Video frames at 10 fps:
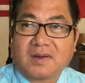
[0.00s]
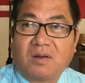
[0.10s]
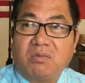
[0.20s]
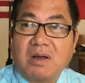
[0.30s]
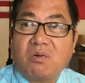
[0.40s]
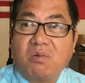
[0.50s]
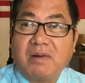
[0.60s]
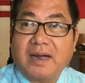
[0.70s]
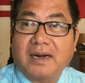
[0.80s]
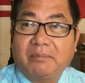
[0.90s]
lúc đầu hung
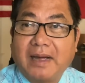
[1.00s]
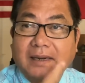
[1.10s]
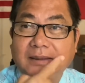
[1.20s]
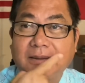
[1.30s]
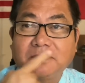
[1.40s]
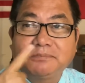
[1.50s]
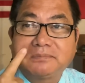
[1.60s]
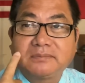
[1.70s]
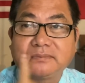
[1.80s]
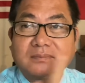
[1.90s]
hăng lắm anh hả
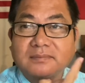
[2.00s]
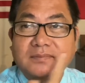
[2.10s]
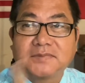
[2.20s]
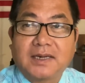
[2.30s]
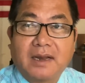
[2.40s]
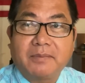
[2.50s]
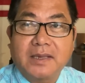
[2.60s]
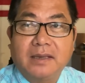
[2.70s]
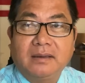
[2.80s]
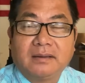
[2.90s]
giờ làm
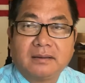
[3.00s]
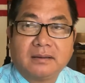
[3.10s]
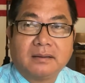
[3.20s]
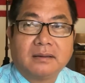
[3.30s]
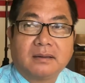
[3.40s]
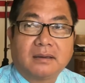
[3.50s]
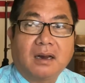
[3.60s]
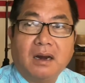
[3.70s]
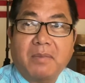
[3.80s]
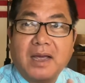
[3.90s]
gì
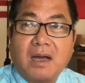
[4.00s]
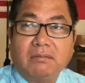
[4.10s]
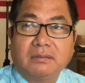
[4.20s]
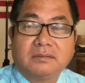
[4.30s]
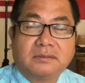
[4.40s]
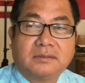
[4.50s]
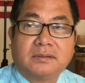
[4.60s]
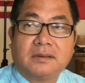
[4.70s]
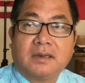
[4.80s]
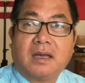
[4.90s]
đó là bài học
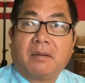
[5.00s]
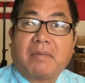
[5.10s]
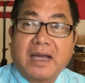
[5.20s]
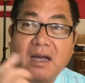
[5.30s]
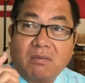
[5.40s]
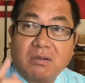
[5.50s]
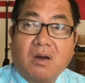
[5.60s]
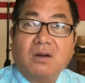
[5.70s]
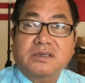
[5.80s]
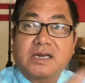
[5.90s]
bài học
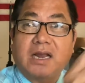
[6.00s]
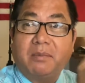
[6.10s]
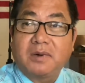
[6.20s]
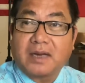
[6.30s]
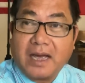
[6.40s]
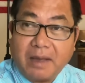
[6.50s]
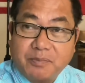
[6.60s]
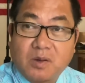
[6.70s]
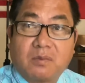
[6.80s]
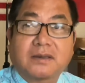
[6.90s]
đó sẽ đem được áp
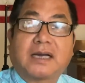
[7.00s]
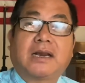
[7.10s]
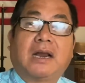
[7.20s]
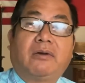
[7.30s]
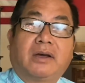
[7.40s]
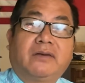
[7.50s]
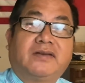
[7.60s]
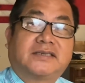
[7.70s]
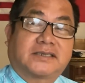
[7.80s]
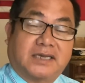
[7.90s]
dụng ở tại đài loan các
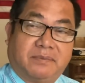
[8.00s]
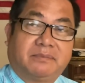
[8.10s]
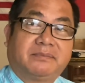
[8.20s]
vị sẽ xem